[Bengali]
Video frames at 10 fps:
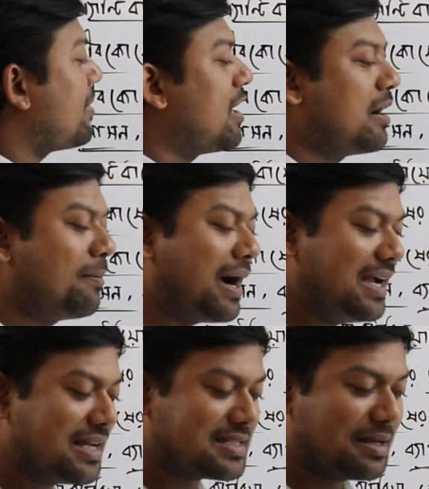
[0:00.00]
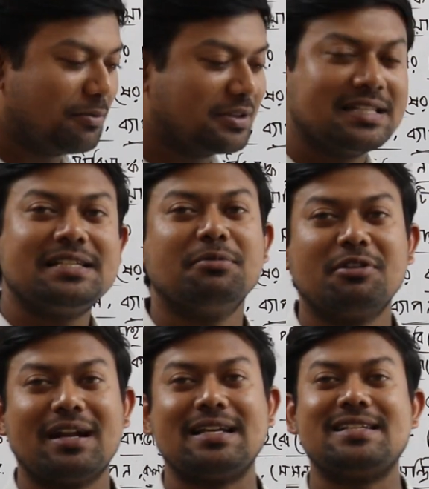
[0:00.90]
সমাহার ভাইরাসের মধ্যে
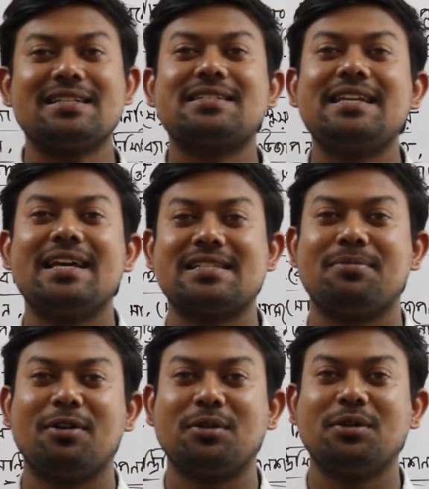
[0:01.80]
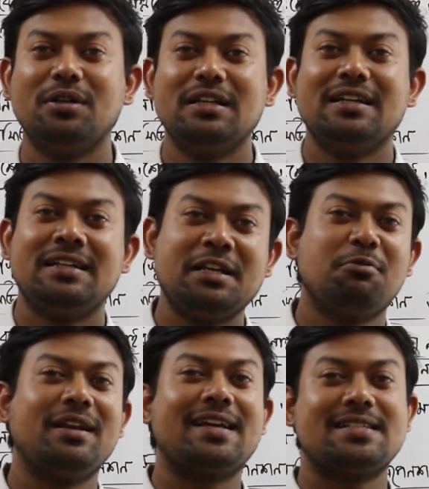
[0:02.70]
জীবন নাই জাস্ট কি আছে বলতো
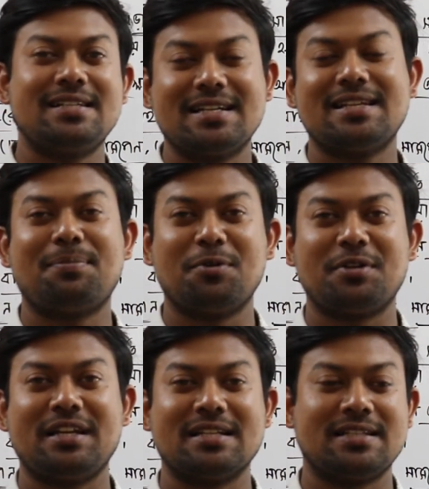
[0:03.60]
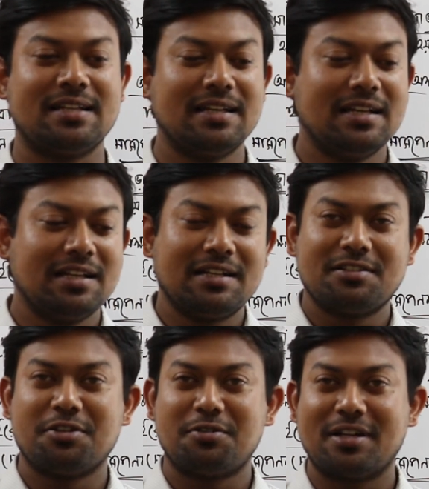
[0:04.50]
নিউক্লিক অ্যাসিড আছে আর প্রোটিন আছে
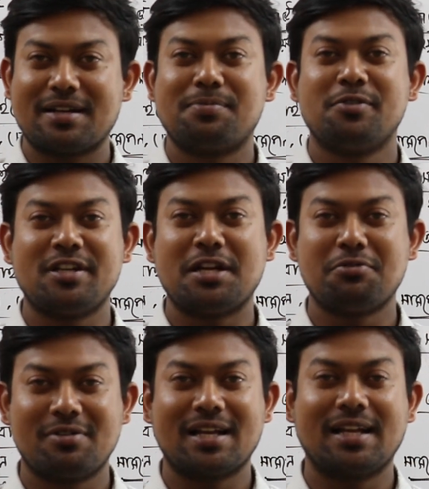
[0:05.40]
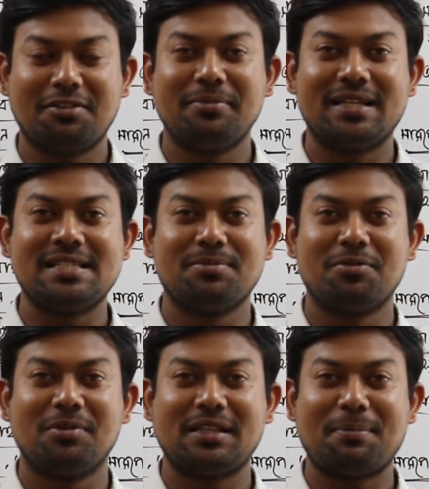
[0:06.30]
ছোট্ট একটা প্রোটিনের টুকরাকে তুমি কি
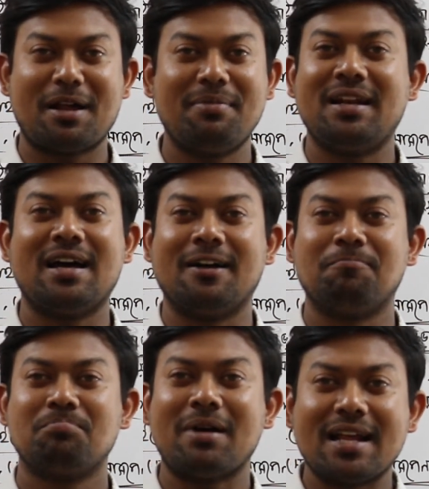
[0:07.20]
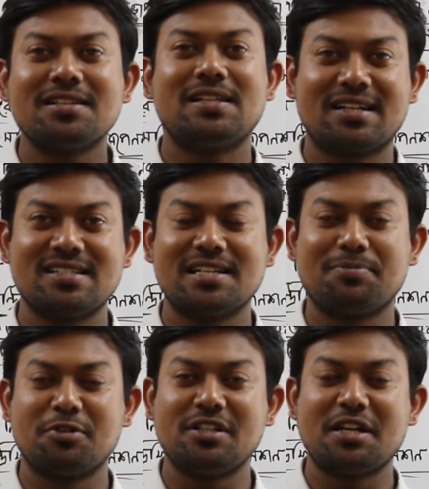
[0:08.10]
জীবন বলতে পারবে না ভাইরাস তো একটা
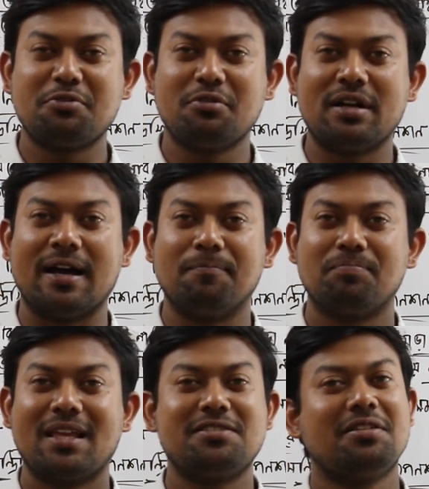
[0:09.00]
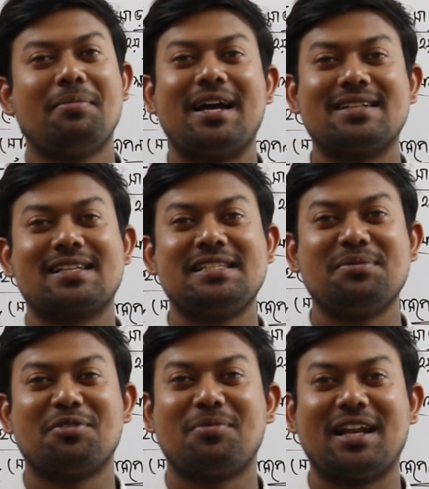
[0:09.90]
জাস্ট প্রোটিনের টুকরা এই জন্য ভাইরাসকে
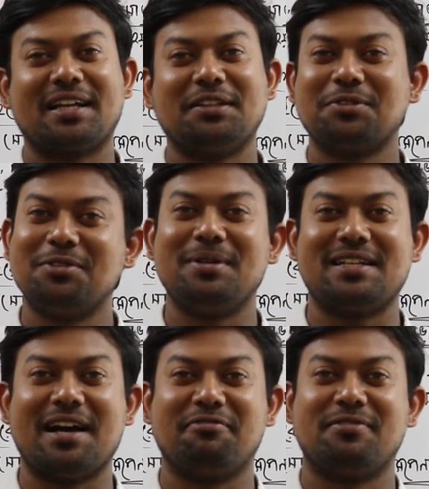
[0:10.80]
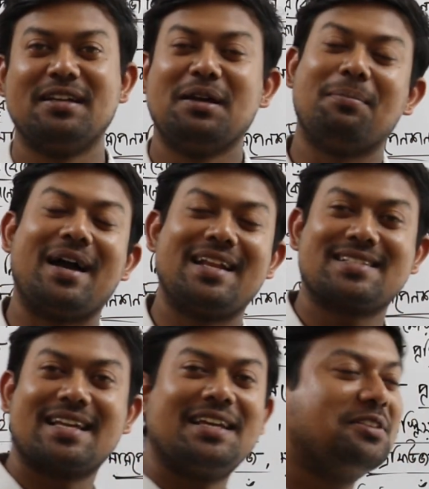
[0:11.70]
জীবন বলা কিন্তু খুবই টাফ
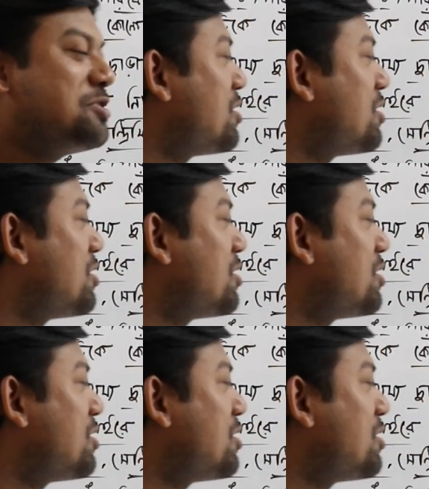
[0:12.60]
ভাইরাসকে কিন্তু